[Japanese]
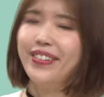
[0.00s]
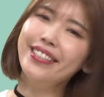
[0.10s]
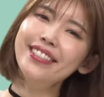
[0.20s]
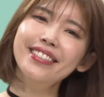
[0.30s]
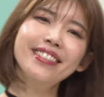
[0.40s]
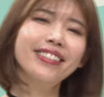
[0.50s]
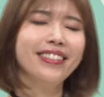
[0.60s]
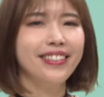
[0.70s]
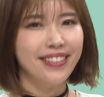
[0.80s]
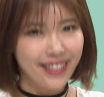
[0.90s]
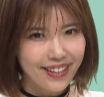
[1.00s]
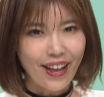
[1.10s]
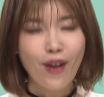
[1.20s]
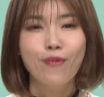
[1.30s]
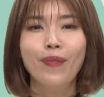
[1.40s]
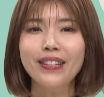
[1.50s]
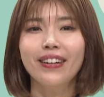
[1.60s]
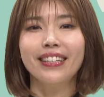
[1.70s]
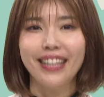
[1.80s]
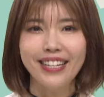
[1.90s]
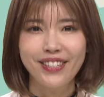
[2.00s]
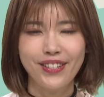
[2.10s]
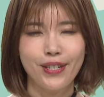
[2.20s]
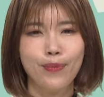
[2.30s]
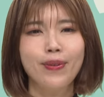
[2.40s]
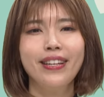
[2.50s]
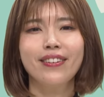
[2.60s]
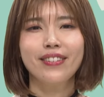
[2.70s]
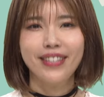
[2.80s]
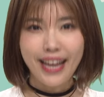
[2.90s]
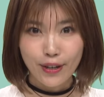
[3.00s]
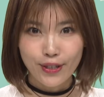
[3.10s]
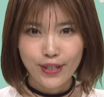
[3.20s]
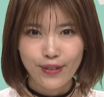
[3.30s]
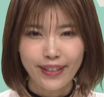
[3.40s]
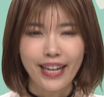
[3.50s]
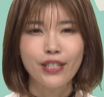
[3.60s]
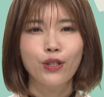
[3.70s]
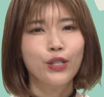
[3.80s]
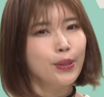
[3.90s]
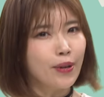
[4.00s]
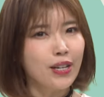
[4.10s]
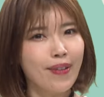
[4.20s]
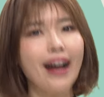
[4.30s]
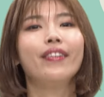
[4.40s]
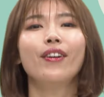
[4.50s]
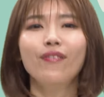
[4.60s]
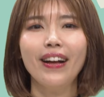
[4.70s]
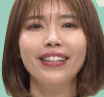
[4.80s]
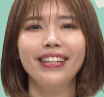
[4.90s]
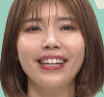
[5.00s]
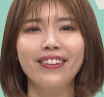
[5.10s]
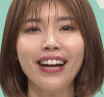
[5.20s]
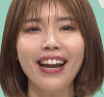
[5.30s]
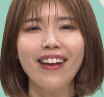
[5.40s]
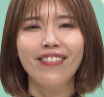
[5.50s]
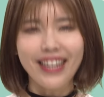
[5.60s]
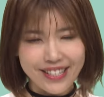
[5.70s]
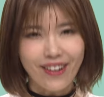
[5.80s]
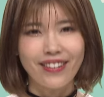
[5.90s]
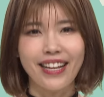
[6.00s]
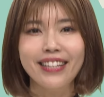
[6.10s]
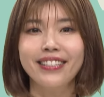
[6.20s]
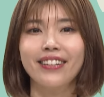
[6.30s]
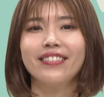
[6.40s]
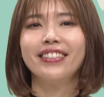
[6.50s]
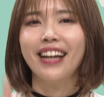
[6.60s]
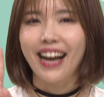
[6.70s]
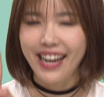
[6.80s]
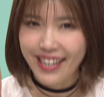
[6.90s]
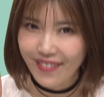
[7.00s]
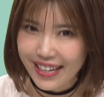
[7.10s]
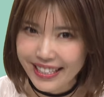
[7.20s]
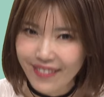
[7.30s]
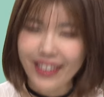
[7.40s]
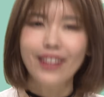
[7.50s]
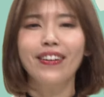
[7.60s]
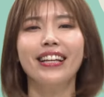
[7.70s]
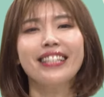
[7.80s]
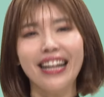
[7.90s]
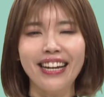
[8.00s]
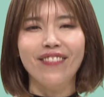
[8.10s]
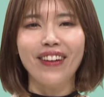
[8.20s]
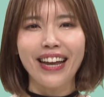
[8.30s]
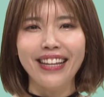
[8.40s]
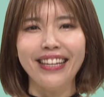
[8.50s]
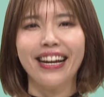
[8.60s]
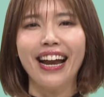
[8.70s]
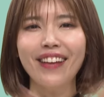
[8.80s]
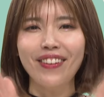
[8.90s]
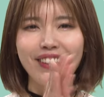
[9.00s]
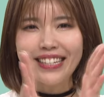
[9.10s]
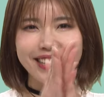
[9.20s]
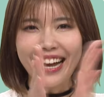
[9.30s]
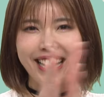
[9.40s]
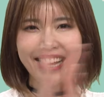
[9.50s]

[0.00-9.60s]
プシュー。まずは先週スプリングステークス私の注目馬よんばん人気ウルカランフィーストさん着に入りまして、またまたさん連馬券に絡みました。